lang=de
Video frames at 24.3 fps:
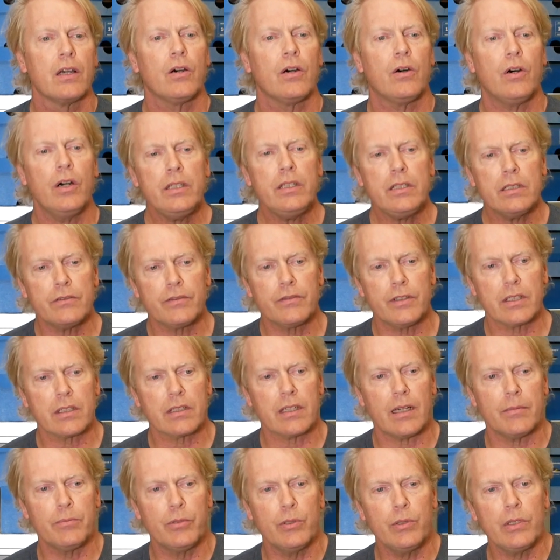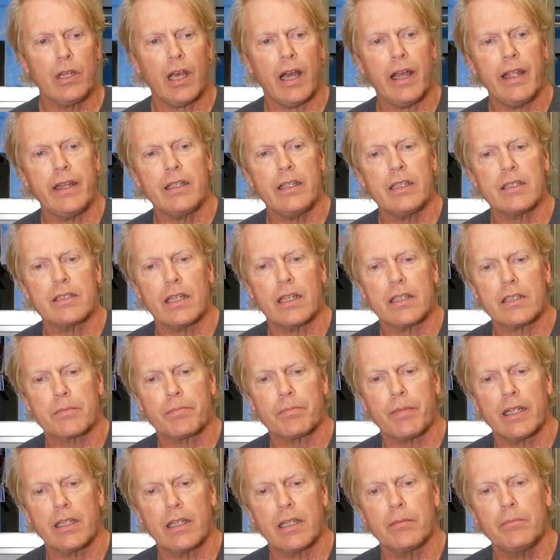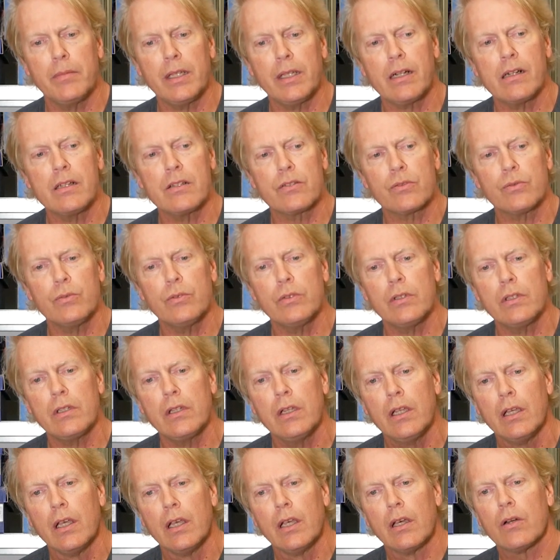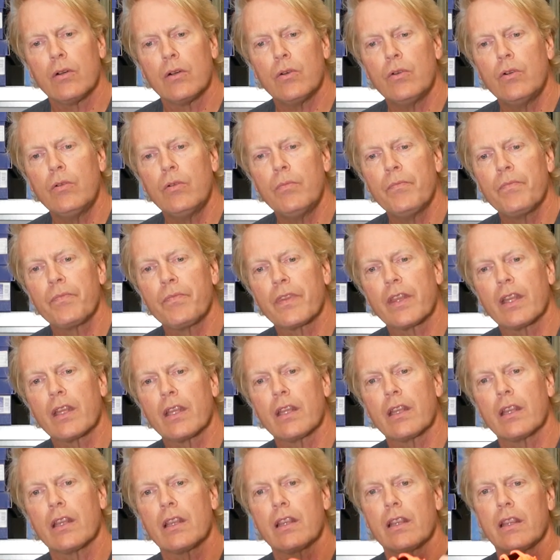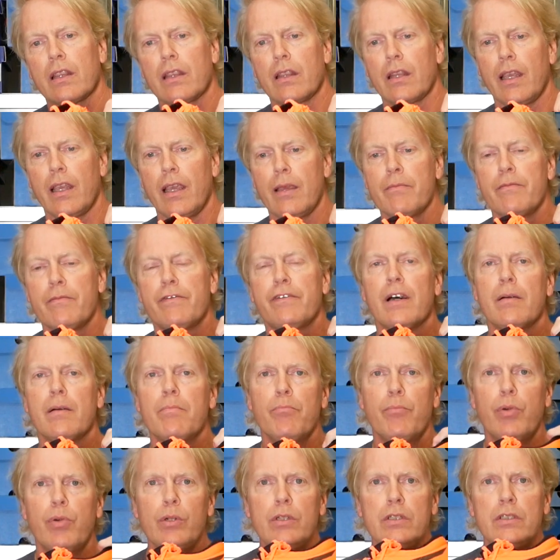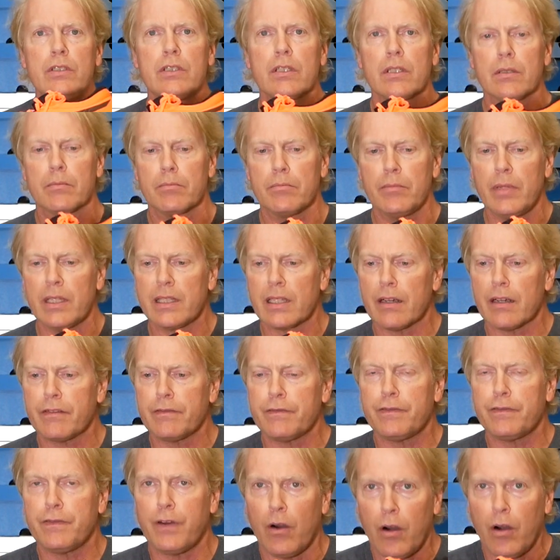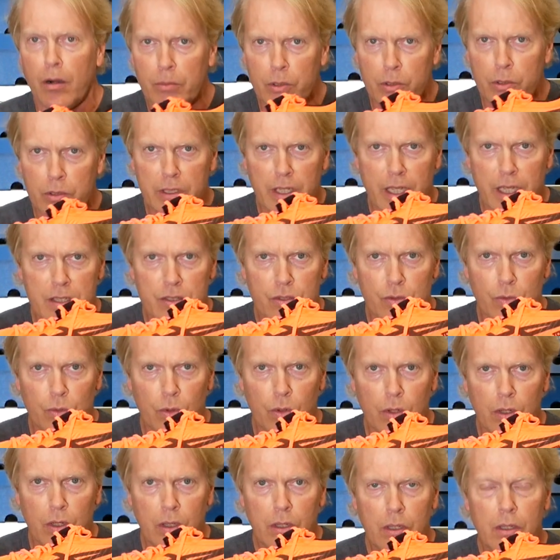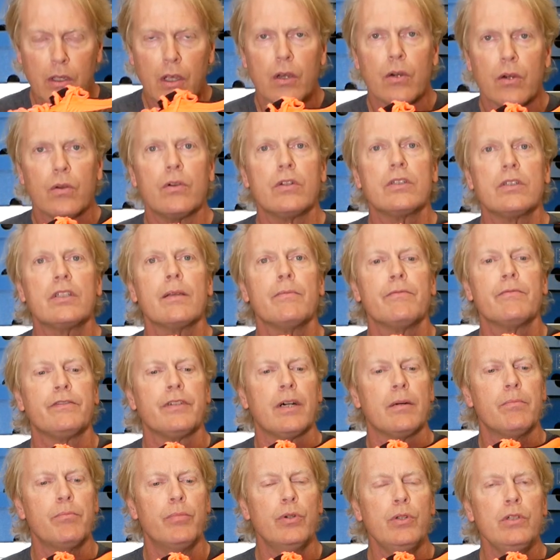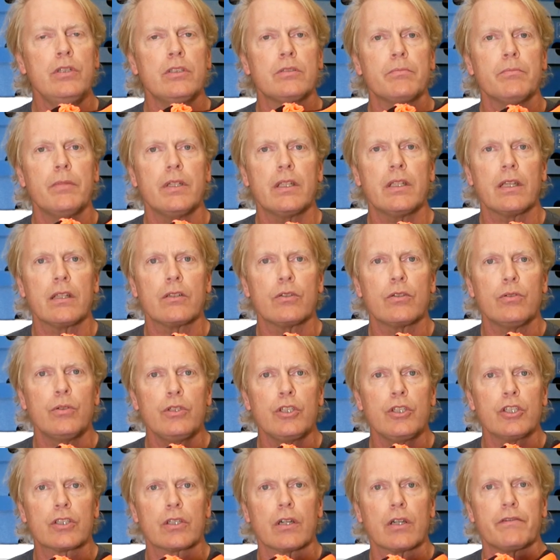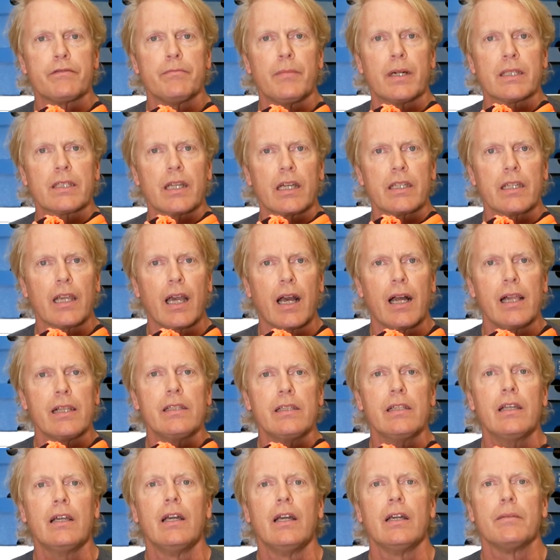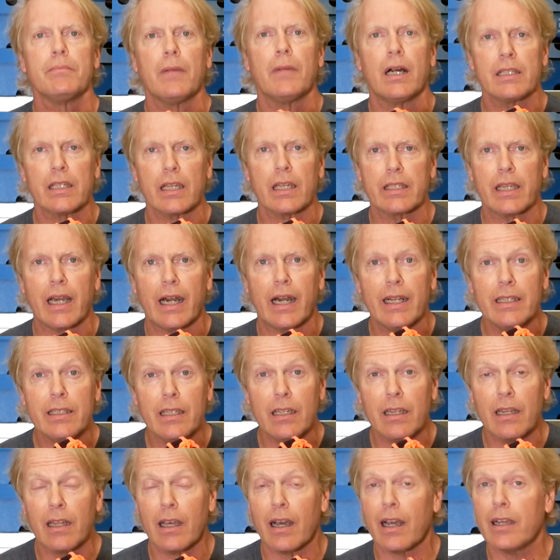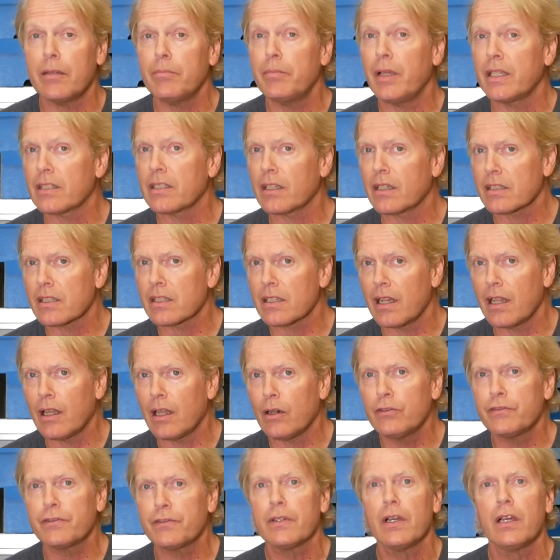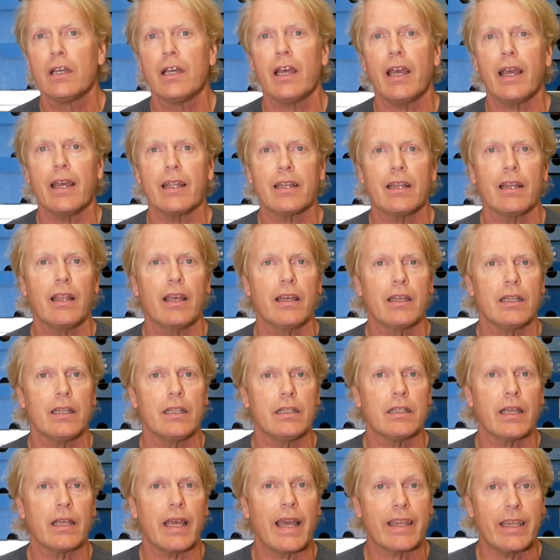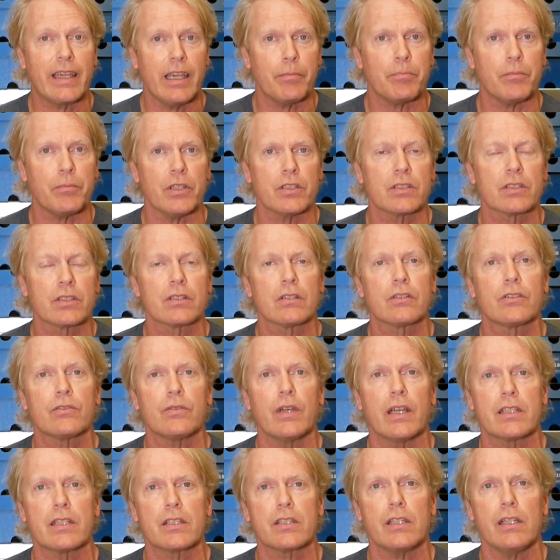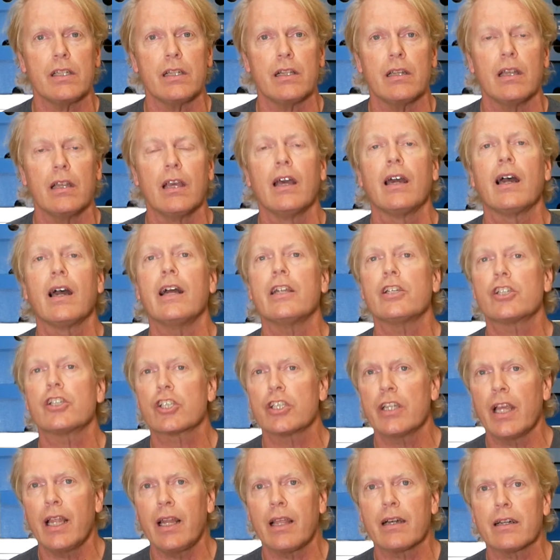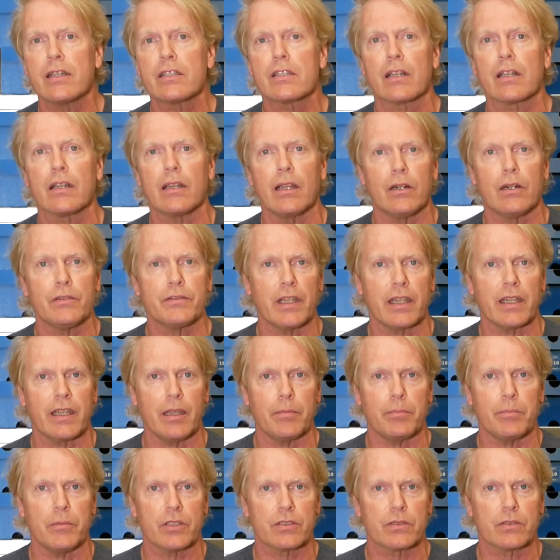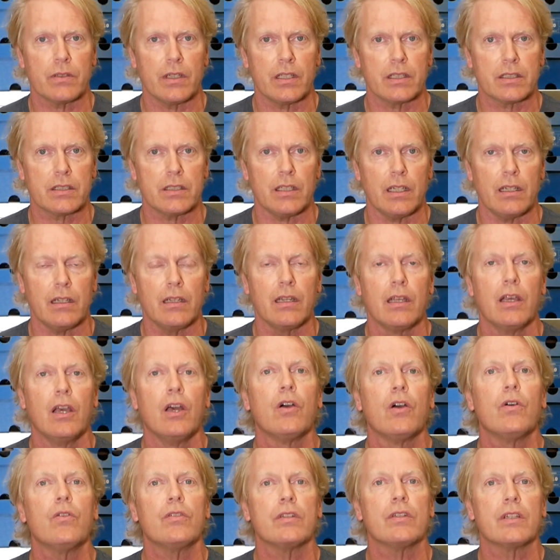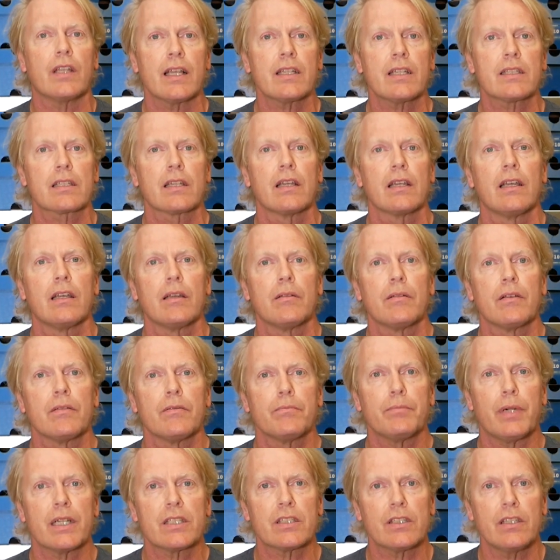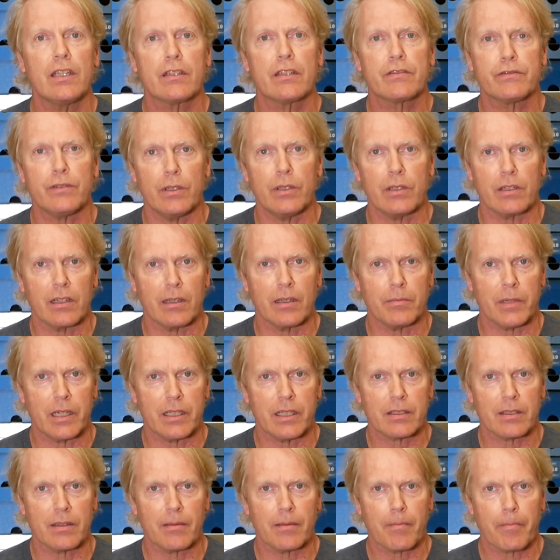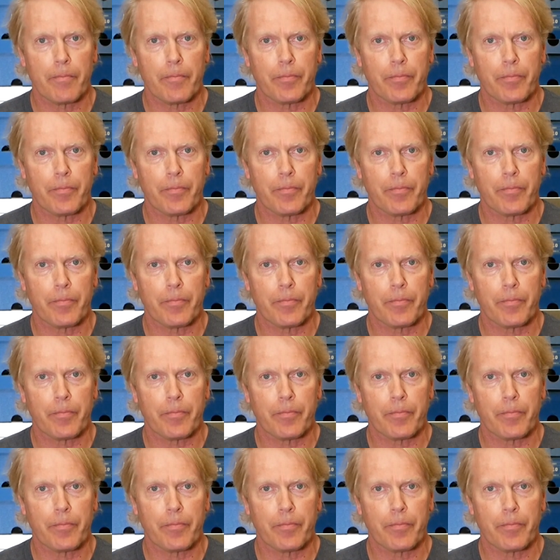Heute wird Carbon eingesetzt bei den Mittelsohlen, um im Verbund mit der Formung der Sohle und im Verbund mit den Kunststoffmaterialien Materialien ein besseres Laufergebnis äh, äh, zu erzielen, ein schnelleres Laufergebnis zu erzielen. Und das passiert folgendermaßen.